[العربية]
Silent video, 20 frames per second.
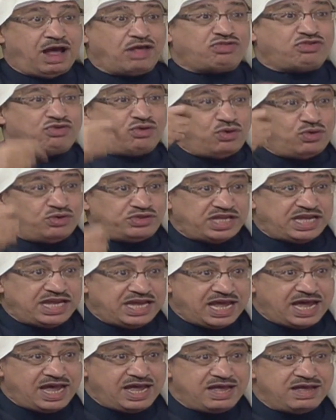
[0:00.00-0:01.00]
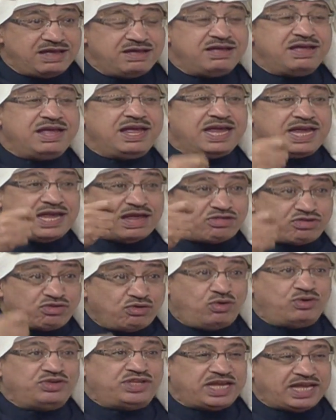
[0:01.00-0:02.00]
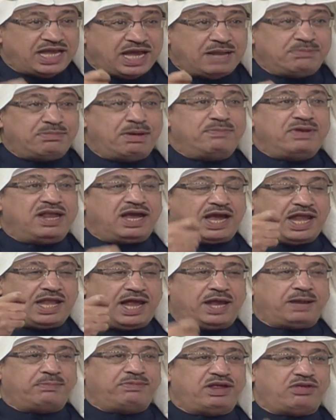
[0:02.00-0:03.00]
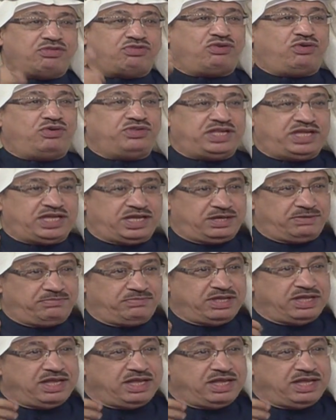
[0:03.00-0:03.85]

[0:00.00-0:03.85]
السعوديه هي السعوديه المملكه العربيه السعوديه